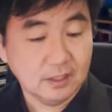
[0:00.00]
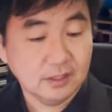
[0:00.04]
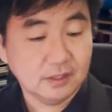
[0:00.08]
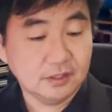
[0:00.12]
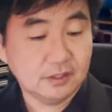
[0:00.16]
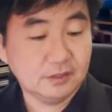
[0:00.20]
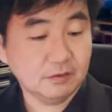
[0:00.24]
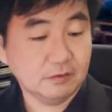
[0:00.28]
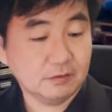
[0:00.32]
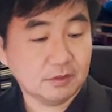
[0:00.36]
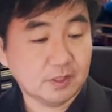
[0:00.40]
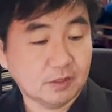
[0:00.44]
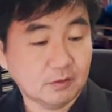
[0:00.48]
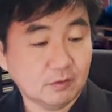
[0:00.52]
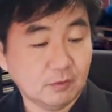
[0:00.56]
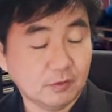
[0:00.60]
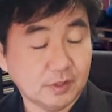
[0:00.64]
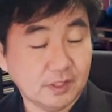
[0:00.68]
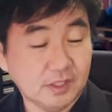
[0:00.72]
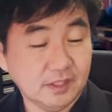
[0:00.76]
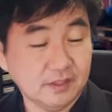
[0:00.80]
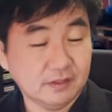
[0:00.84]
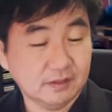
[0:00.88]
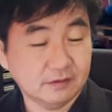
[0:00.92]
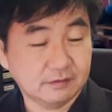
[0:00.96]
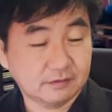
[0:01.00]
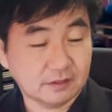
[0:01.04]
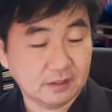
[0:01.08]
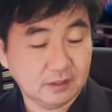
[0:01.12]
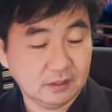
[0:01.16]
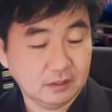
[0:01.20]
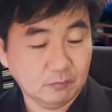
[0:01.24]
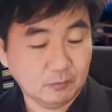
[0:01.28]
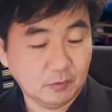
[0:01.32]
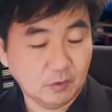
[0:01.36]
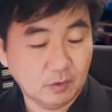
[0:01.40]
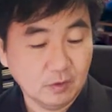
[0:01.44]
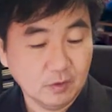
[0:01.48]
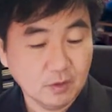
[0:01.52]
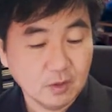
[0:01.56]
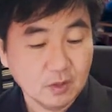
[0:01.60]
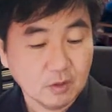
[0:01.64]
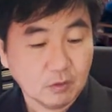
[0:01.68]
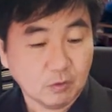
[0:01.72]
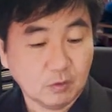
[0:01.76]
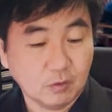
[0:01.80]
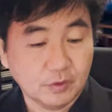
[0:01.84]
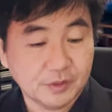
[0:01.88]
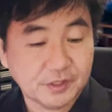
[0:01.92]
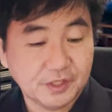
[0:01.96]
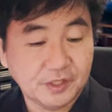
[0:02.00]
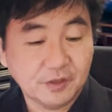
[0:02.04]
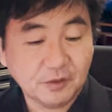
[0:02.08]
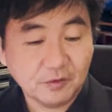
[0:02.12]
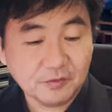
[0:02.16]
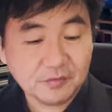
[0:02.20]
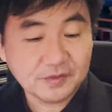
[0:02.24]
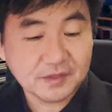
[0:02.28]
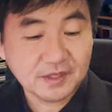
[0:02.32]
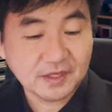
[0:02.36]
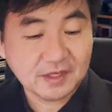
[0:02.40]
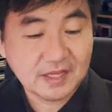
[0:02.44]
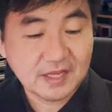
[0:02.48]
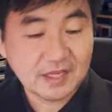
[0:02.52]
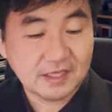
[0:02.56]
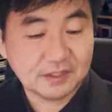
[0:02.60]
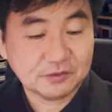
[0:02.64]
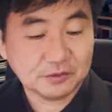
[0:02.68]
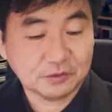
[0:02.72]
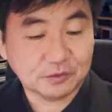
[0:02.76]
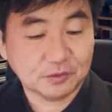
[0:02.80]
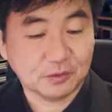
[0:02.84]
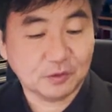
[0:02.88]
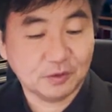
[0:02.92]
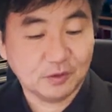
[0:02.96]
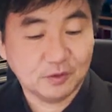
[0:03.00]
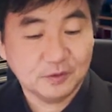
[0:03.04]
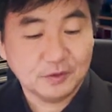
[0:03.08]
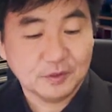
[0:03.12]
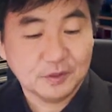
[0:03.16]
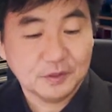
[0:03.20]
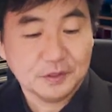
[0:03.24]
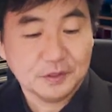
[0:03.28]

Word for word: 非常にこういいんですけれどもこういろんなねちょっと、